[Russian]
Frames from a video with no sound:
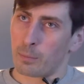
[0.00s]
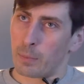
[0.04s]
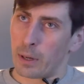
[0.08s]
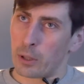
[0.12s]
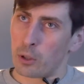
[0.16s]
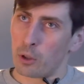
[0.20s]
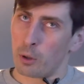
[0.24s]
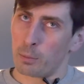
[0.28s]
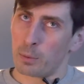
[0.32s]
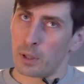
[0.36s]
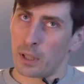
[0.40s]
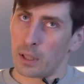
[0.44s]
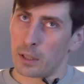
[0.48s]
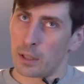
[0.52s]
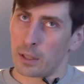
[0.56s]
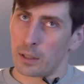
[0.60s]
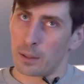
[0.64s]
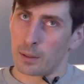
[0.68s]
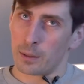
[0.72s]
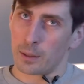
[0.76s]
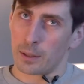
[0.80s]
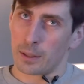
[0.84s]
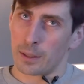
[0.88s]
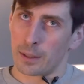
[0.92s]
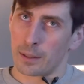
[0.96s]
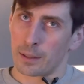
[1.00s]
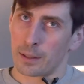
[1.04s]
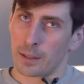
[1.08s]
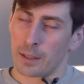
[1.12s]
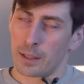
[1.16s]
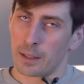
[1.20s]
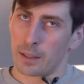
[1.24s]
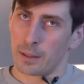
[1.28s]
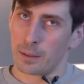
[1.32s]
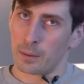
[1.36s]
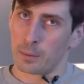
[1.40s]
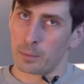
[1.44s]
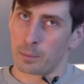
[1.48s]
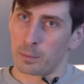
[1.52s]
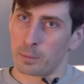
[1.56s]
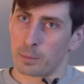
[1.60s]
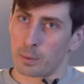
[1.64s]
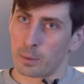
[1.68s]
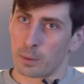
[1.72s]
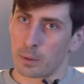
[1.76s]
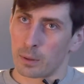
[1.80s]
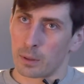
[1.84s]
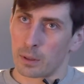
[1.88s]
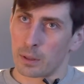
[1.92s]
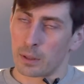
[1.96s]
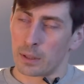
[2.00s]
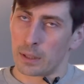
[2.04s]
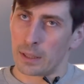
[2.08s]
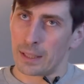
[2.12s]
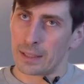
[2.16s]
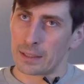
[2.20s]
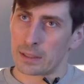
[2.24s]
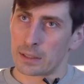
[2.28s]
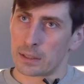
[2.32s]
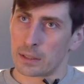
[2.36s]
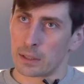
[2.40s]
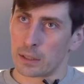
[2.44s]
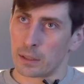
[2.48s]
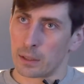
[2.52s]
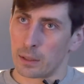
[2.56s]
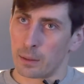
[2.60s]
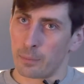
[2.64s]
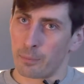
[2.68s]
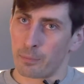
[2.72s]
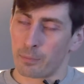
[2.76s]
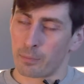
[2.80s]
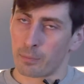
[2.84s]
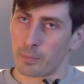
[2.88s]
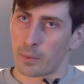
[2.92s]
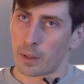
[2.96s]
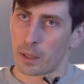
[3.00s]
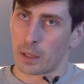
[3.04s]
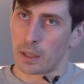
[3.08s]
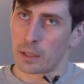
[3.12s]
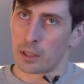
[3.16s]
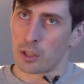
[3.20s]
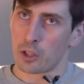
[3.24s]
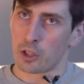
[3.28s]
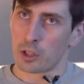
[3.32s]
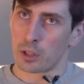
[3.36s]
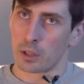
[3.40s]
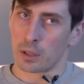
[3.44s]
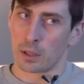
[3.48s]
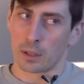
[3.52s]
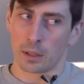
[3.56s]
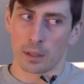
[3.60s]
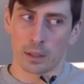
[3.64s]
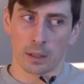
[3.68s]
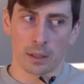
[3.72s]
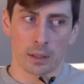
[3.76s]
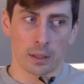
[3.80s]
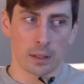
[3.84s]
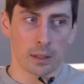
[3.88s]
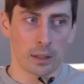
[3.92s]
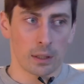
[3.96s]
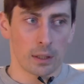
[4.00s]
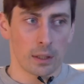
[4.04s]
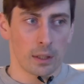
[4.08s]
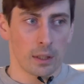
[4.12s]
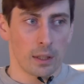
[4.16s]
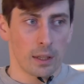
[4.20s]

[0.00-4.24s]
Мое мнение, э, да, э, есть, конечно,